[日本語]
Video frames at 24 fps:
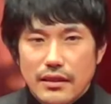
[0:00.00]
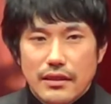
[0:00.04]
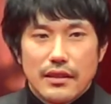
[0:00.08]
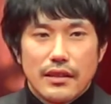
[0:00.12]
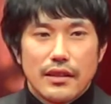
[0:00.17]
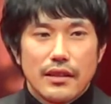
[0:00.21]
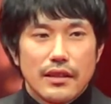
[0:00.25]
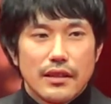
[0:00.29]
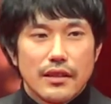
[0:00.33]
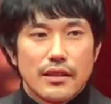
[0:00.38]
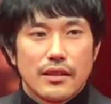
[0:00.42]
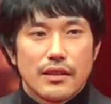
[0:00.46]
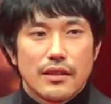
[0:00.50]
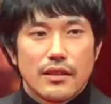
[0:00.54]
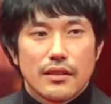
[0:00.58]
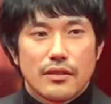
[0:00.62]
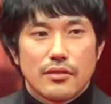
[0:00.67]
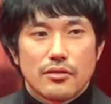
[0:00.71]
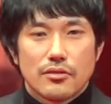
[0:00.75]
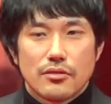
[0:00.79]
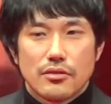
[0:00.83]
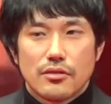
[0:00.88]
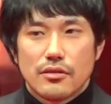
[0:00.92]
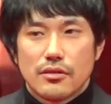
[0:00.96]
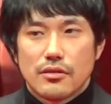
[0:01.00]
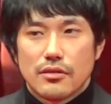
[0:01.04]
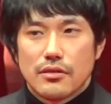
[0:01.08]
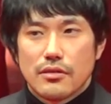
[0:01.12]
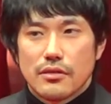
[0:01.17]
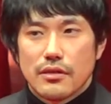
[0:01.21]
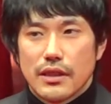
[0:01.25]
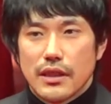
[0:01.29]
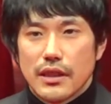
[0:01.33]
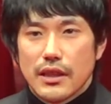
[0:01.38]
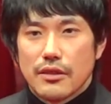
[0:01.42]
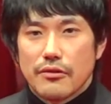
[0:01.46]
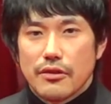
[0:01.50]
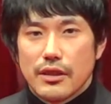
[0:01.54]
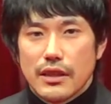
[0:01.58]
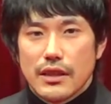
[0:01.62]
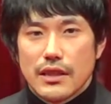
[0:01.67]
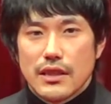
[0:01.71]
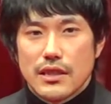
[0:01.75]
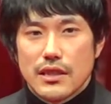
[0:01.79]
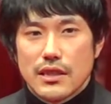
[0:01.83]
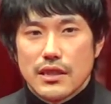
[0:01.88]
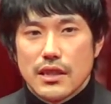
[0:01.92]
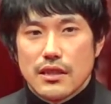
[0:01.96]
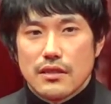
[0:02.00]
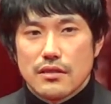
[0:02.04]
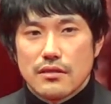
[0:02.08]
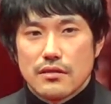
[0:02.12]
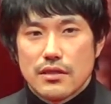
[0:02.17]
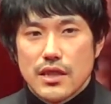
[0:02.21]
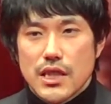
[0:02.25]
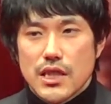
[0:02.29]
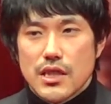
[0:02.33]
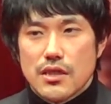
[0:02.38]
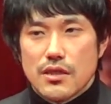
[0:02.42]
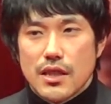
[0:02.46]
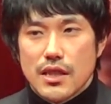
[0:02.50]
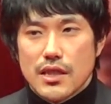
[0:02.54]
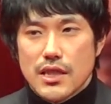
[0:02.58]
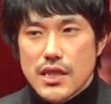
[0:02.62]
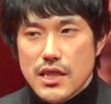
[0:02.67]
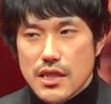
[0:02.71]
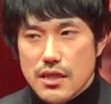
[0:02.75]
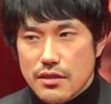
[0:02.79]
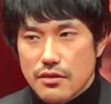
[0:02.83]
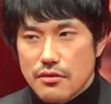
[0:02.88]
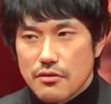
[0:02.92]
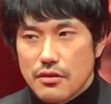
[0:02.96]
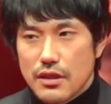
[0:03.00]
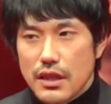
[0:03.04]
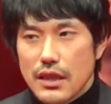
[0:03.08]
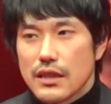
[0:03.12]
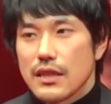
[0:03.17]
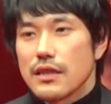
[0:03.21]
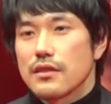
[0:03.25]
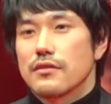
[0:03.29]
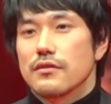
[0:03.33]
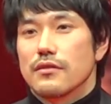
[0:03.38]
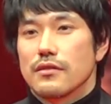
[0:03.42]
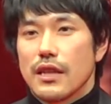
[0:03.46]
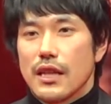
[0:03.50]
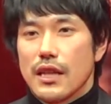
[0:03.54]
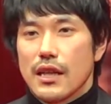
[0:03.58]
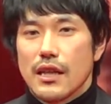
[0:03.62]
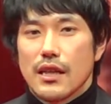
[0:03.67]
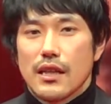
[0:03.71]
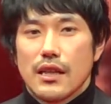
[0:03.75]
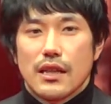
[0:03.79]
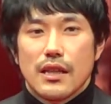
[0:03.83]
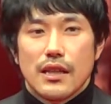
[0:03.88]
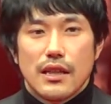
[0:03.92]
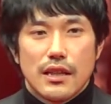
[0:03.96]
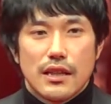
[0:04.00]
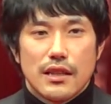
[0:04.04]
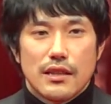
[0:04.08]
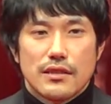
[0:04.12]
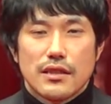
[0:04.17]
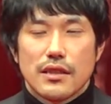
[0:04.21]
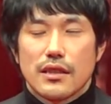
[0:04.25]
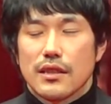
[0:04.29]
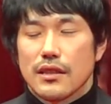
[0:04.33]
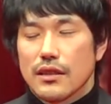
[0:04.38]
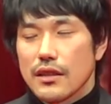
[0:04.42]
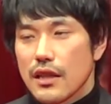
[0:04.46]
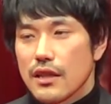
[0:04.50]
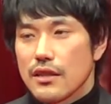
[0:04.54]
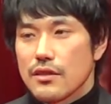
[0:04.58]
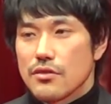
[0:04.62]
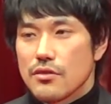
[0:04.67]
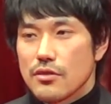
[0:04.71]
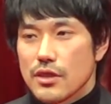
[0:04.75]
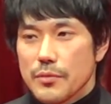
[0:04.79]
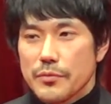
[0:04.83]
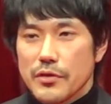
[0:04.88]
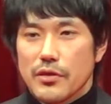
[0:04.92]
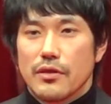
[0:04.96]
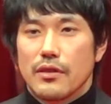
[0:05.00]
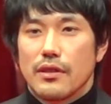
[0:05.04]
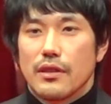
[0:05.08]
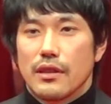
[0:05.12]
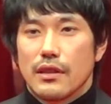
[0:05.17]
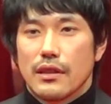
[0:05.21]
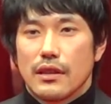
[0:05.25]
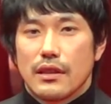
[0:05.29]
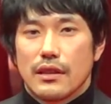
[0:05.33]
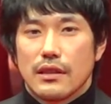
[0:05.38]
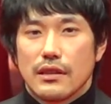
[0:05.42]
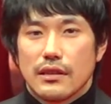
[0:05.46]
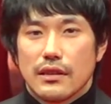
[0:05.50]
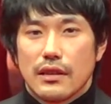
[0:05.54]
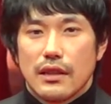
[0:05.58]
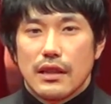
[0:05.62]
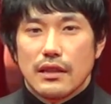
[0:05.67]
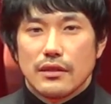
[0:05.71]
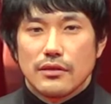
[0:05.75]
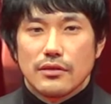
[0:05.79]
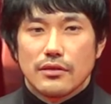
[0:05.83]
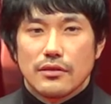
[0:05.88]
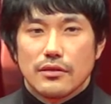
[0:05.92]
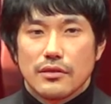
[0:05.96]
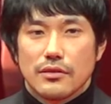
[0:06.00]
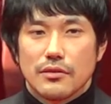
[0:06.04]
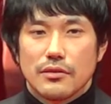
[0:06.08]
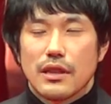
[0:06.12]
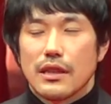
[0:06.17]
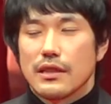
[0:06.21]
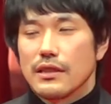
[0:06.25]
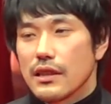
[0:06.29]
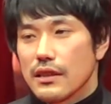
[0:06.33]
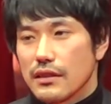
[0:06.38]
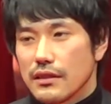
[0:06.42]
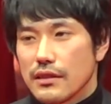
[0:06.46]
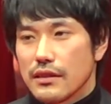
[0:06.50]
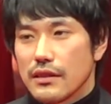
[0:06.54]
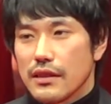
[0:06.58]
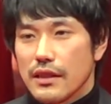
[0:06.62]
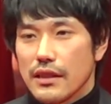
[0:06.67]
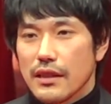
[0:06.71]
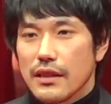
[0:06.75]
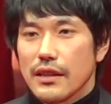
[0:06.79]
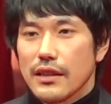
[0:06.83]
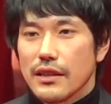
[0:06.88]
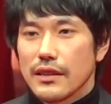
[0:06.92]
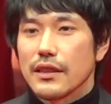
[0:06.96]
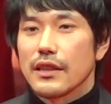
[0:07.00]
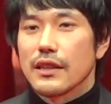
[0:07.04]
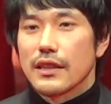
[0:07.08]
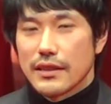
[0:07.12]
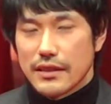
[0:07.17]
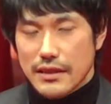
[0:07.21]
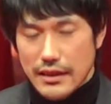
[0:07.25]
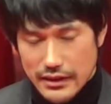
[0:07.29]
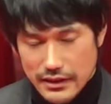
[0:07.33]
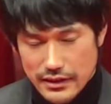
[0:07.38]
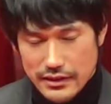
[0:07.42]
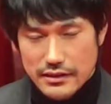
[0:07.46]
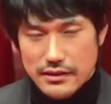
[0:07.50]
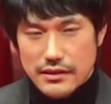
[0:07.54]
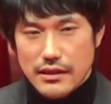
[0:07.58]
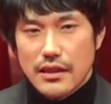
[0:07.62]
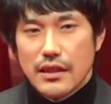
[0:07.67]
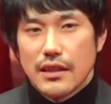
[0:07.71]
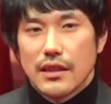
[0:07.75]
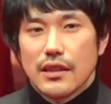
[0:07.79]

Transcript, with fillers: い、えー、この映画は1月28日公開ですので、えー、ぜひ劇場でもあのご覧になっていただきたいです。